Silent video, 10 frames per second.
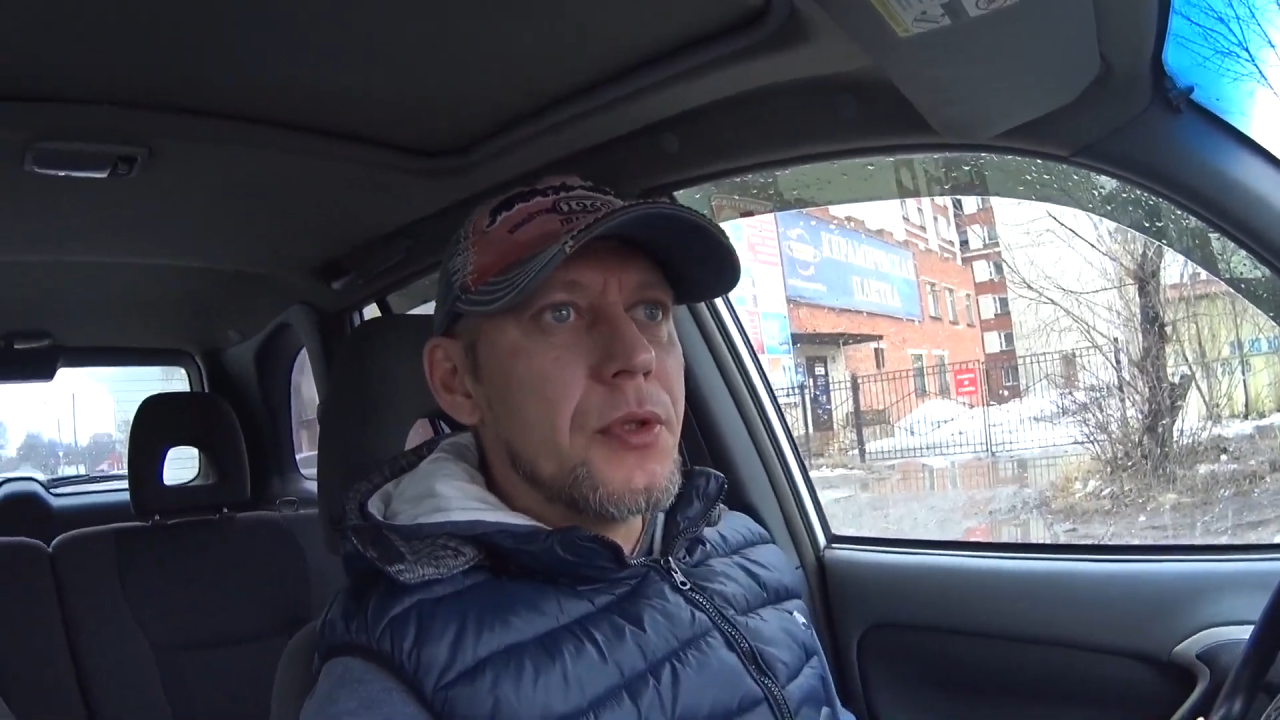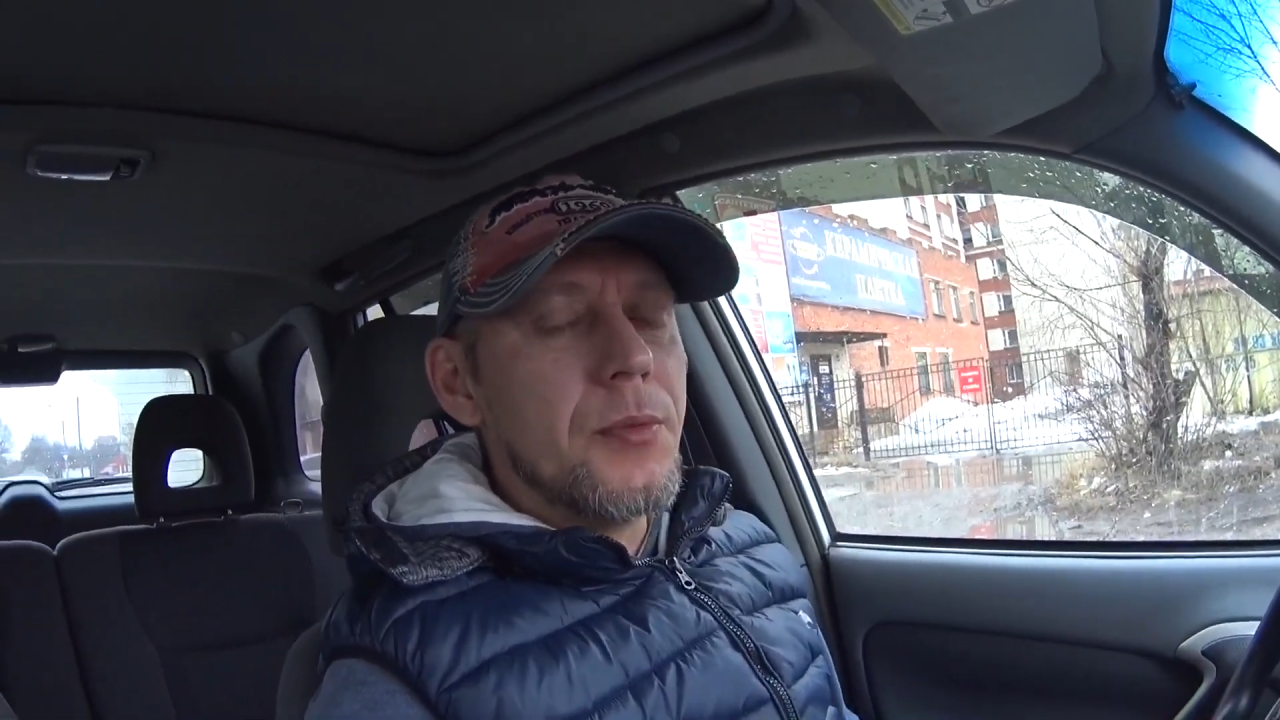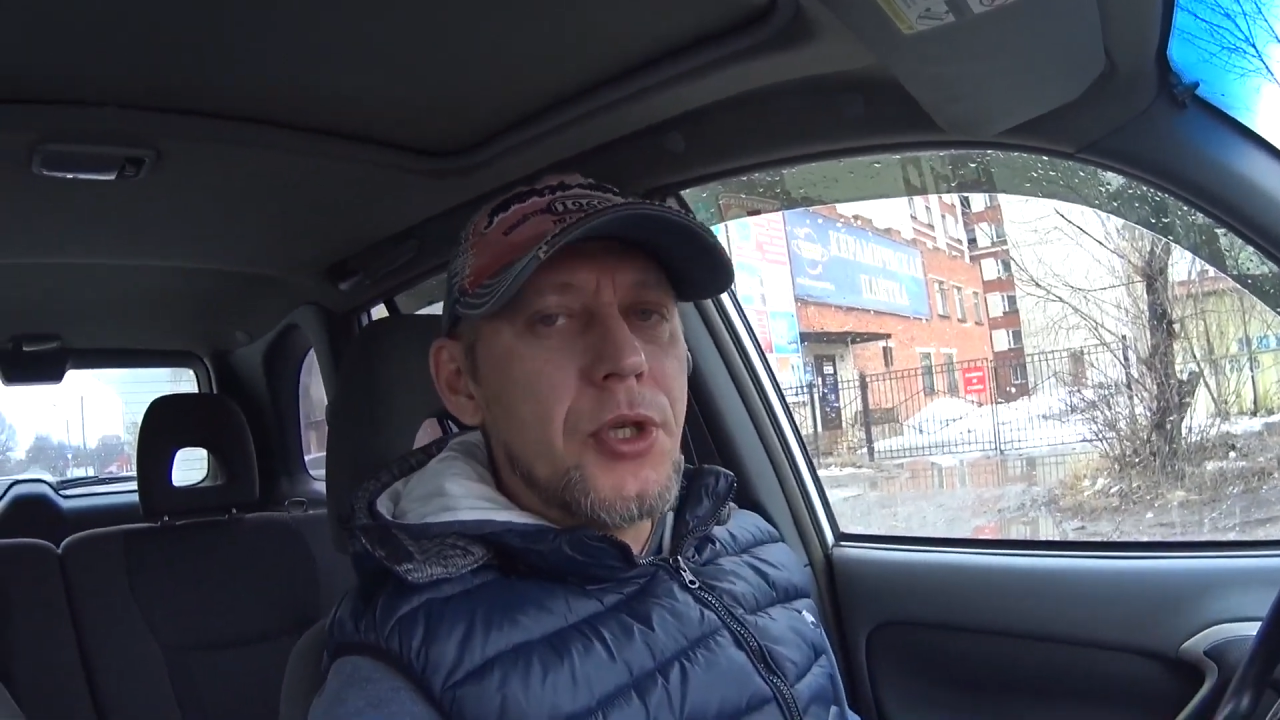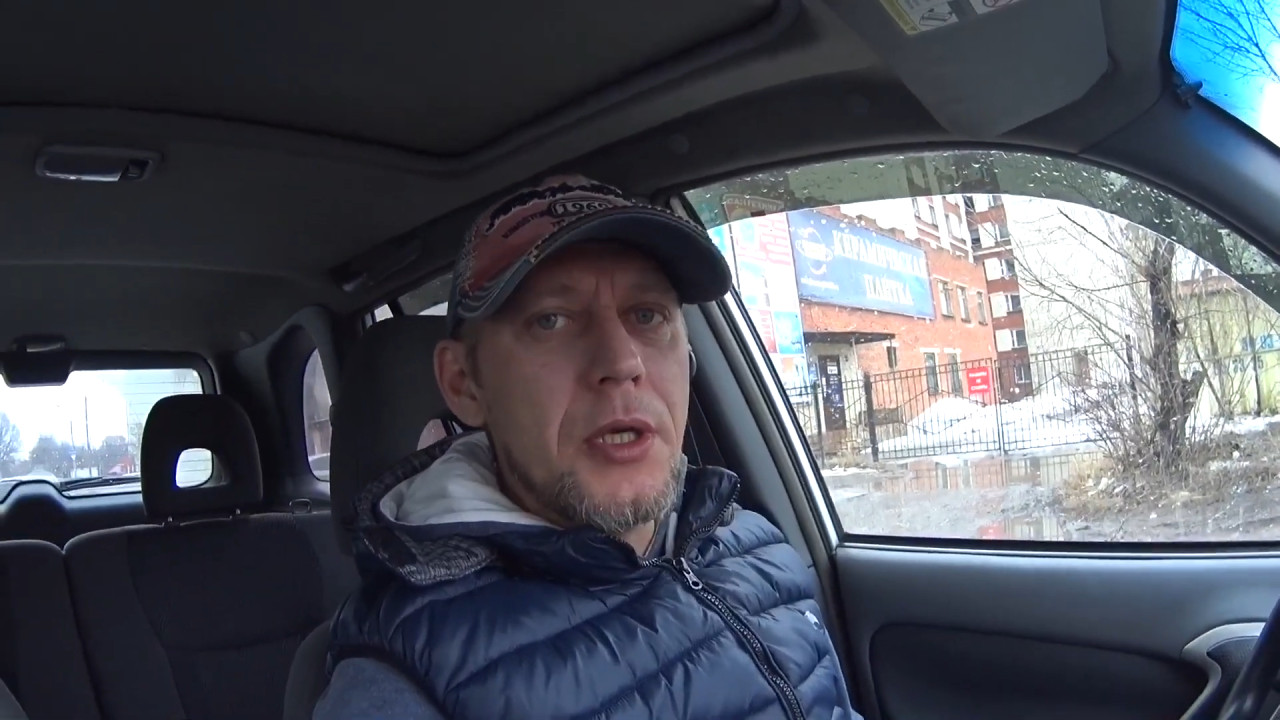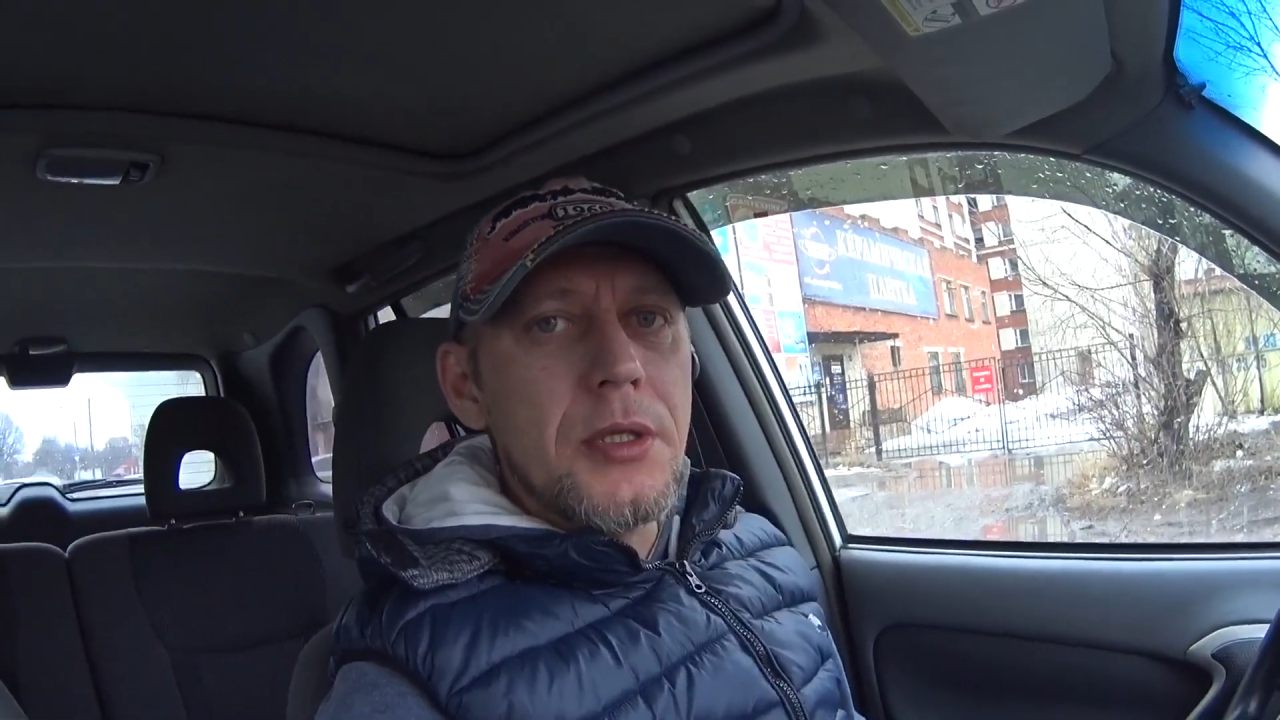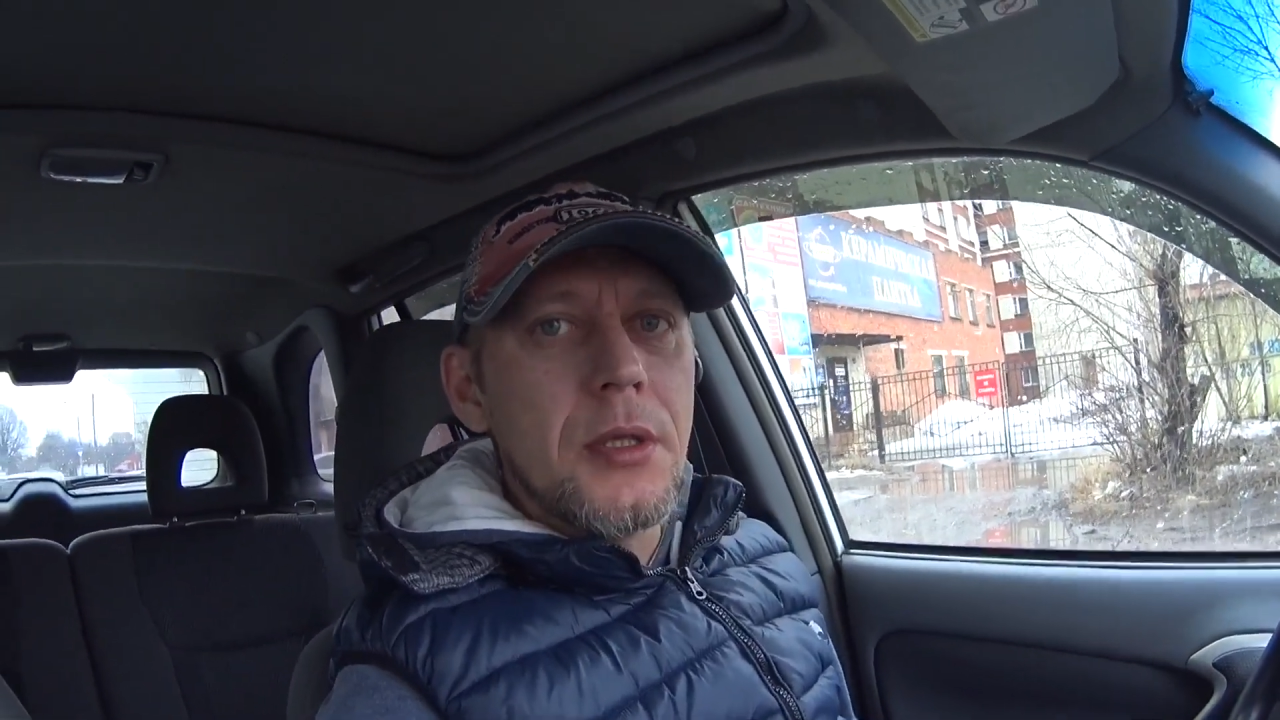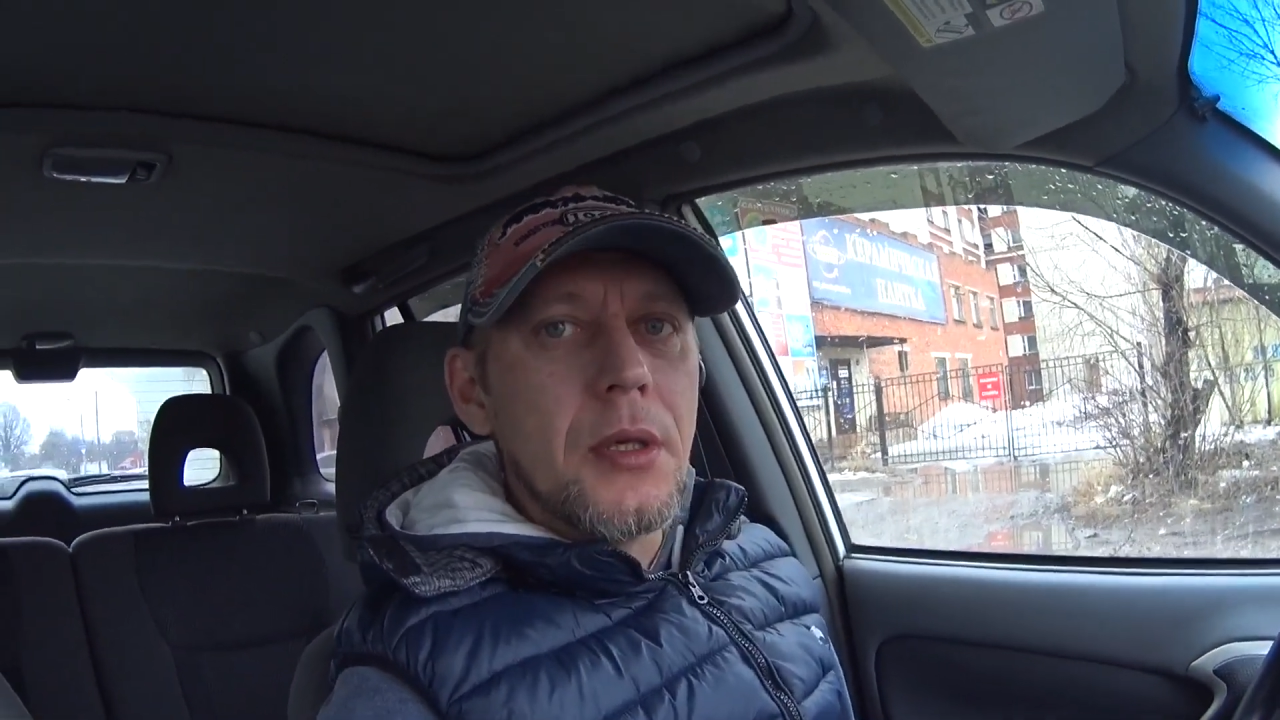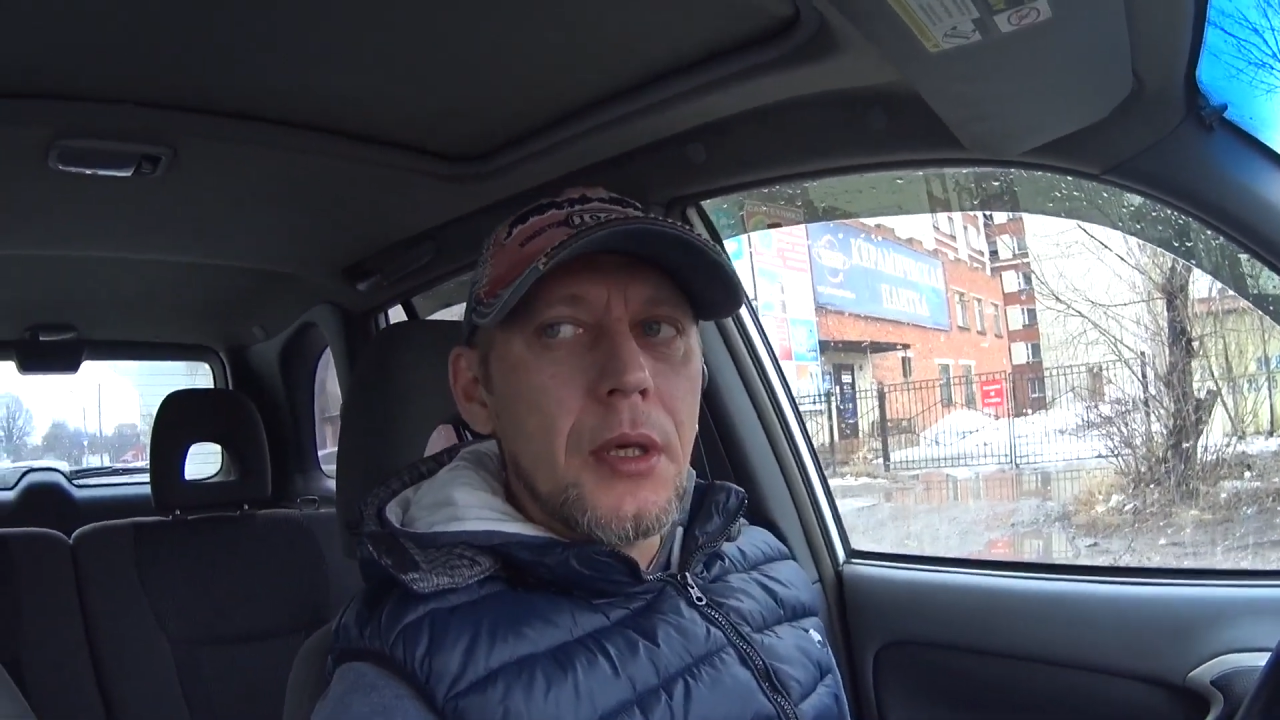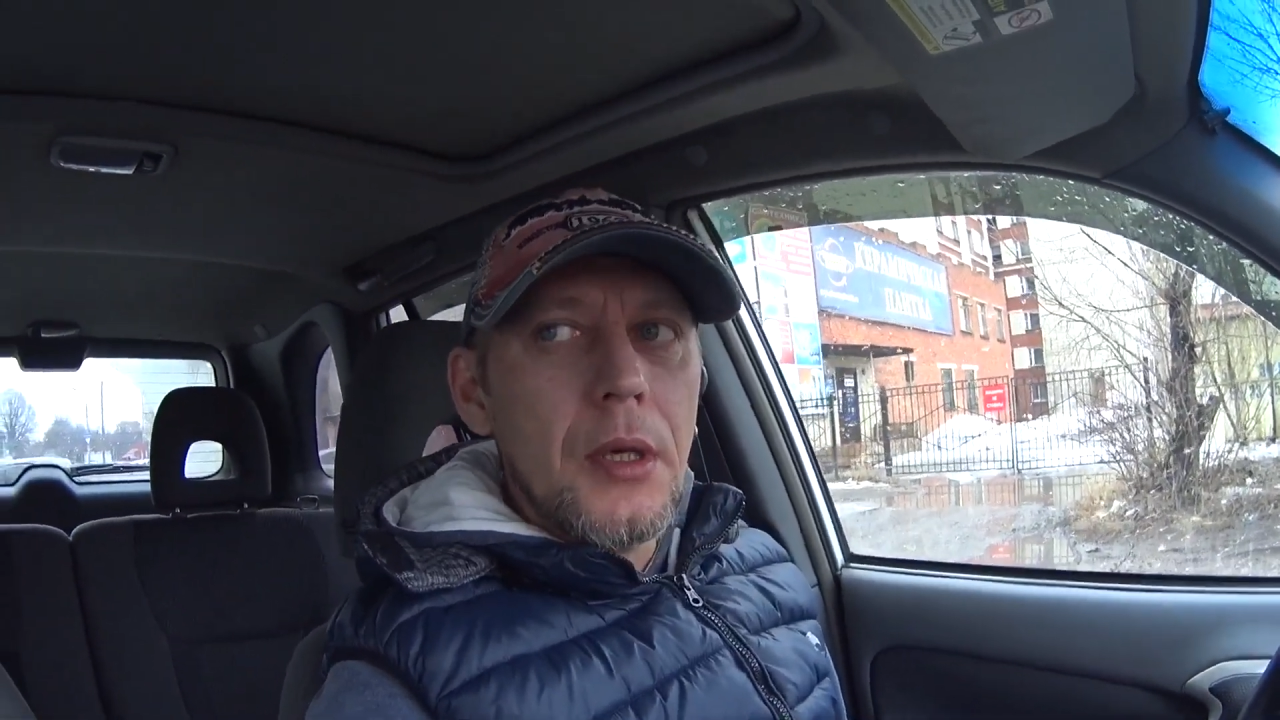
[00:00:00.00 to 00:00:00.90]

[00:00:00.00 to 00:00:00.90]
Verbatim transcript: запчасти.